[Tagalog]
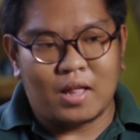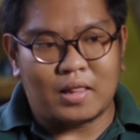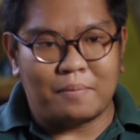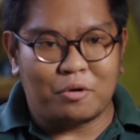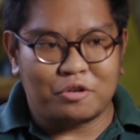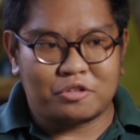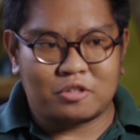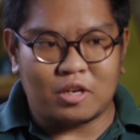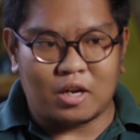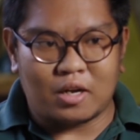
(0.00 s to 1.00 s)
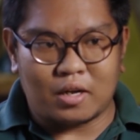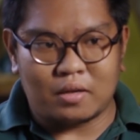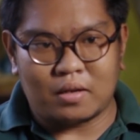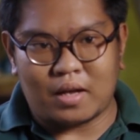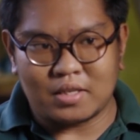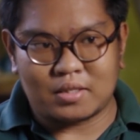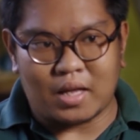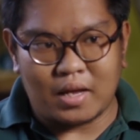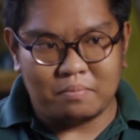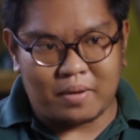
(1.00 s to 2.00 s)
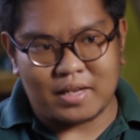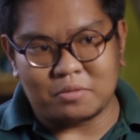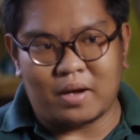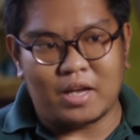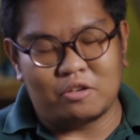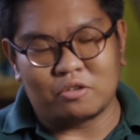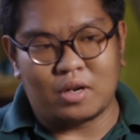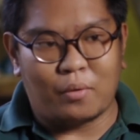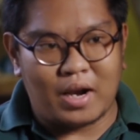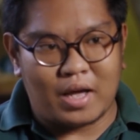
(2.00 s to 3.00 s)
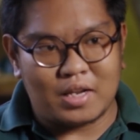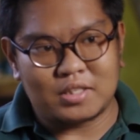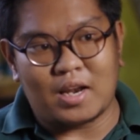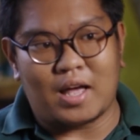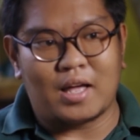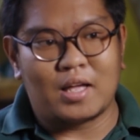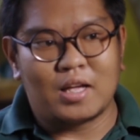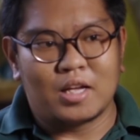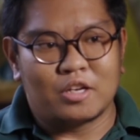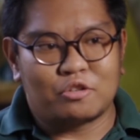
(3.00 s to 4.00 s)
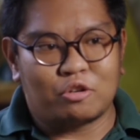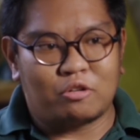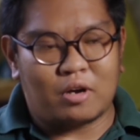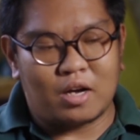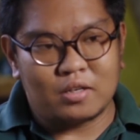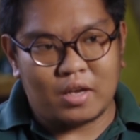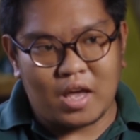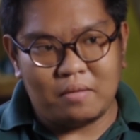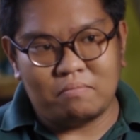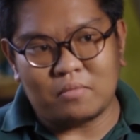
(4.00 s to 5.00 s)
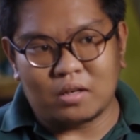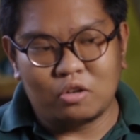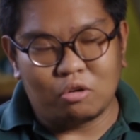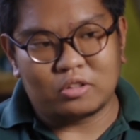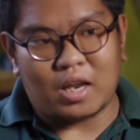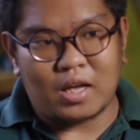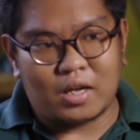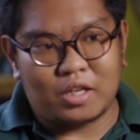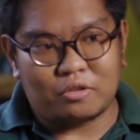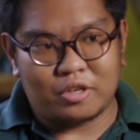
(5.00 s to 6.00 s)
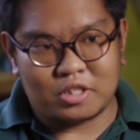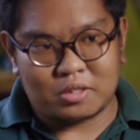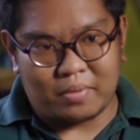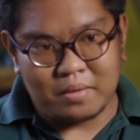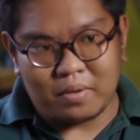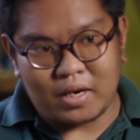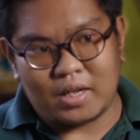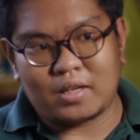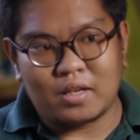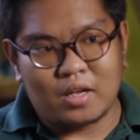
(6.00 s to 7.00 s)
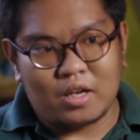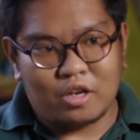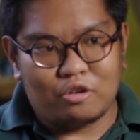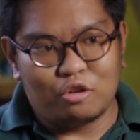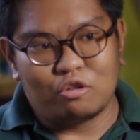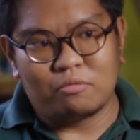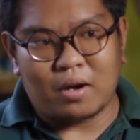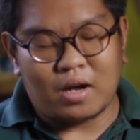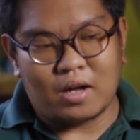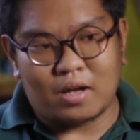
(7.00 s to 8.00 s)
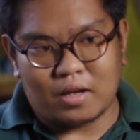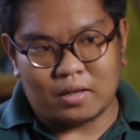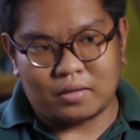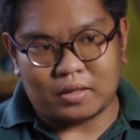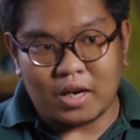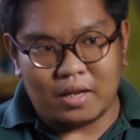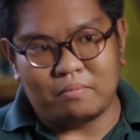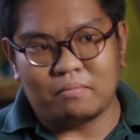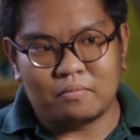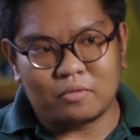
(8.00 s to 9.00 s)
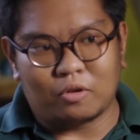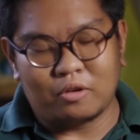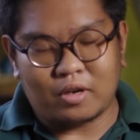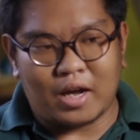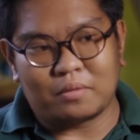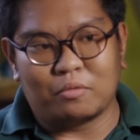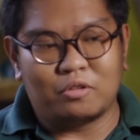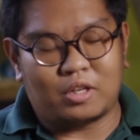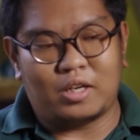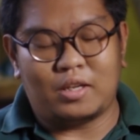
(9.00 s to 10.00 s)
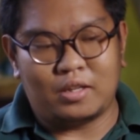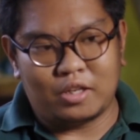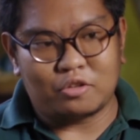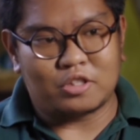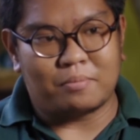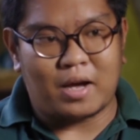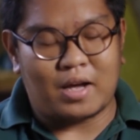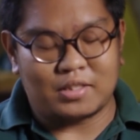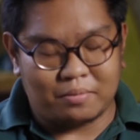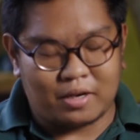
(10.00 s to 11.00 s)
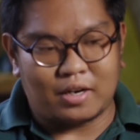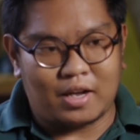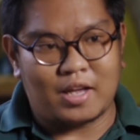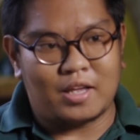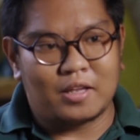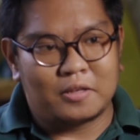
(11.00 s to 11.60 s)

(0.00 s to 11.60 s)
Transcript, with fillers: Tapos uh, as time passed by, nawala na sila. So ang aim, ang goal talaga nito is maibalik yung mga tanim or yung Katmon tree dito sa, ba- sa barangay.